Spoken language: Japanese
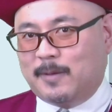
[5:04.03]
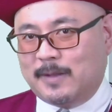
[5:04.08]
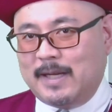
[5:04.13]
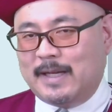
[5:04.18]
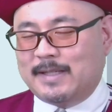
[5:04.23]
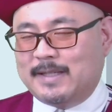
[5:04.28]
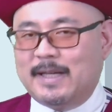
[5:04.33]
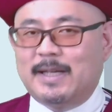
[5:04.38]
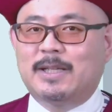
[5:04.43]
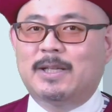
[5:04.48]
ね
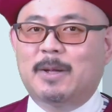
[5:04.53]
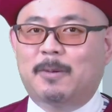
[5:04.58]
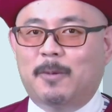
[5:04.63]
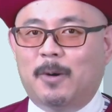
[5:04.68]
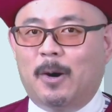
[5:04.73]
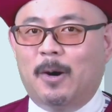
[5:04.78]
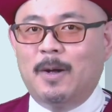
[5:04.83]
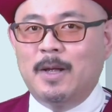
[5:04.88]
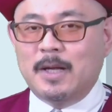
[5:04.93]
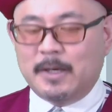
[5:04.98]
是非と
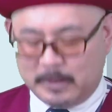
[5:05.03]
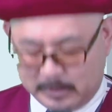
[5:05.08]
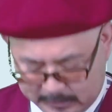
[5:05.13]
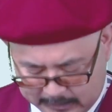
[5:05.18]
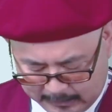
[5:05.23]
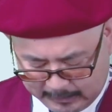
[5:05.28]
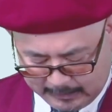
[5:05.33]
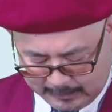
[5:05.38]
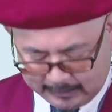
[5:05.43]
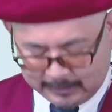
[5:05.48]
も
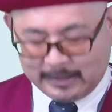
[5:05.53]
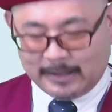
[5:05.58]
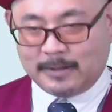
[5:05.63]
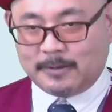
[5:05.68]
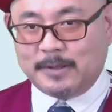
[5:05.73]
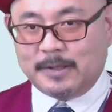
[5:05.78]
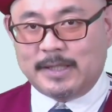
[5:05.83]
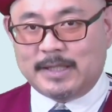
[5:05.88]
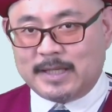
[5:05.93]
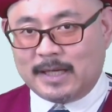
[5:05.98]
クリスタがあったら
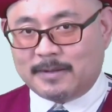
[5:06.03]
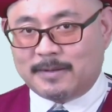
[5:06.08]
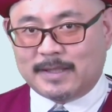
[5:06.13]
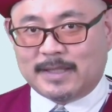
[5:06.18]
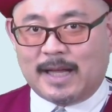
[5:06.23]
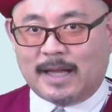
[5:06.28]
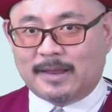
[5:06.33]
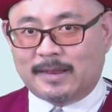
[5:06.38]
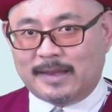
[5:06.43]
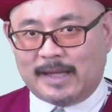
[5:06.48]
クリスタ
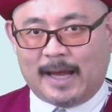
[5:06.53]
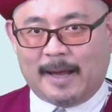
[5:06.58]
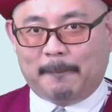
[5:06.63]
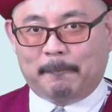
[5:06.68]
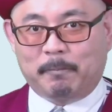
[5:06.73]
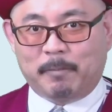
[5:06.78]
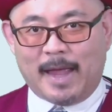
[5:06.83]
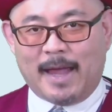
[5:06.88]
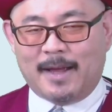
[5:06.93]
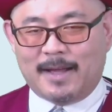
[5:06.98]
使って
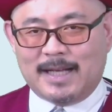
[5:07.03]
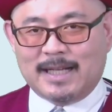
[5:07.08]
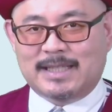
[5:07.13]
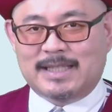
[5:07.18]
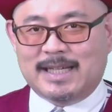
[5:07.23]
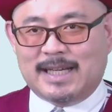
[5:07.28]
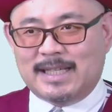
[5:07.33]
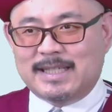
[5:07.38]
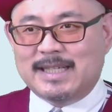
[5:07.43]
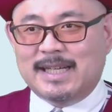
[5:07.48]
ね
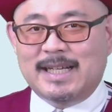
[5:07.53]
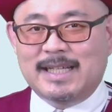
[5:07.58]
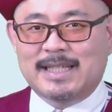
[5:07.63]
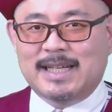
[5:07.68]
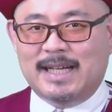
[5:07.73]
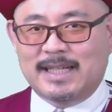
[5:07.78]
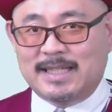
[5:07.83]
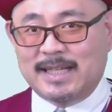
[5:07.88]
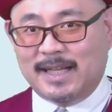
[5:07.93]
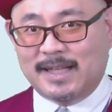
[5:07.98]

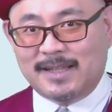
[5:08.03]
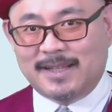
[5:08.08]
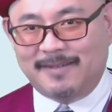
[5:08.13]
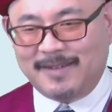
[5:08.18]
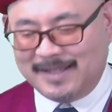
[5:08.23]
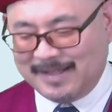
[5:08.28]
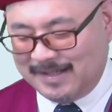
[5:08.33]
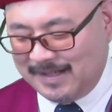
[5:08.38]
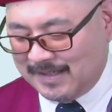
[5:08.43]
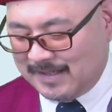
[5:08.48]
ガチガチガチガチやってみ
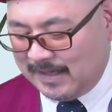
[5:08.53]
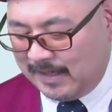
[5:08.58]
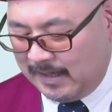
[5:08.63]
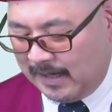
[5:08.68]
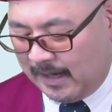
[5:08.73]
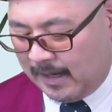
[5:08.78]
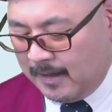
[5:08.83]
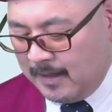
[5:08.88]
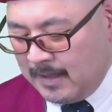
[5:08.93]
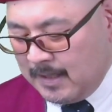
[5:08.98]
てください
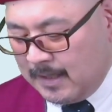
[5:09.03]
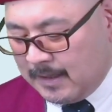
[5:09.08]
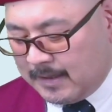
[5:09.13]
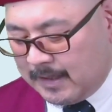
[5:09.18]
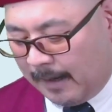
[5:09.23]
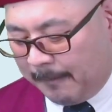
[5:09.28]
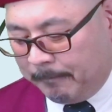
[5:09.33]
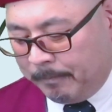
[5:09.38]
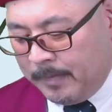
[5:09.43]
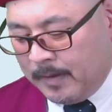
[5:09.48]
ね。
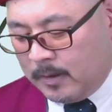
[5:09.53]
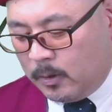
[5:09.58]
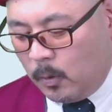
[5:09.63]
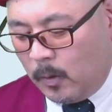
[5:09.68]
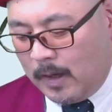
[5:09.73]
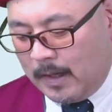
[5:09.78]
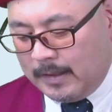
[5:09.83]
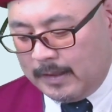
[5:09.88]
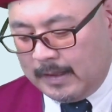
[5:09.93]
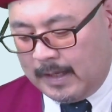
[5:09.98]
さあと
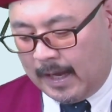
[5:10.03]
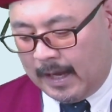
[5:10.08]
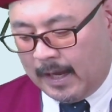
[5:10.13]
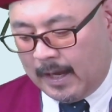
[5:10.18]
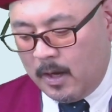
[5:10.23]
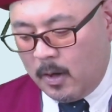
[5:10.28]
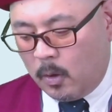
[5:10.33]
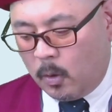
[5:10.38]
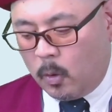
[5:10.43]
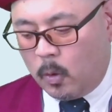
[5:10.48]
はいえ
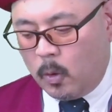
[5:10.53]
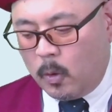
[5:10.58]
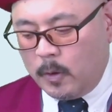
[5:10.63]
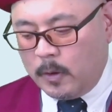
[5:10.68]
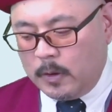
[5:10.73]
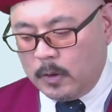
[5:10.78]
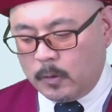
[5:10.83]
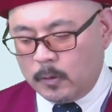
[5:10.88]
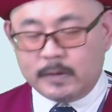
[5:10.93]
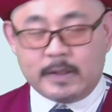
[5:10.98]
応
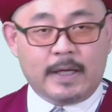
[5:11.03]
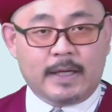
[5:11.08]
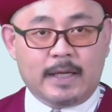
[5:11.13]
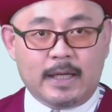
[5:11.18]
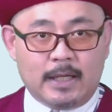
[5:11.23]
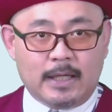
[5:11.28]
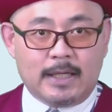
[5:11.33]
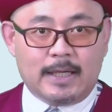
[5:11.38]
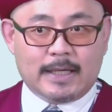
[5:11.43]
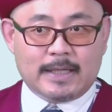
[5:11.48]
用的
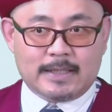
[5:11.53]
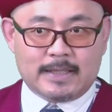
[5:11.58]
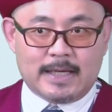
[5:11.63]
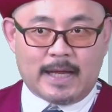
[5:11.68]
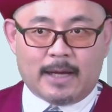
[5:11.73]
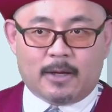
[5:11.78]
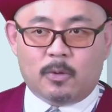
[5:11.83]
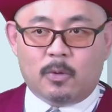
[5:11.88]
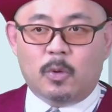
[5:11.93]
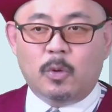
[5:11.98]
にですね
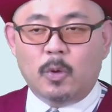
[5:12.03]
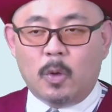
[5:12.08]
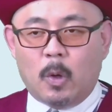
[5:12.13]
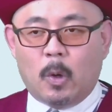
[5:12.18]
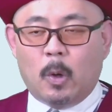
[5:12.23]
この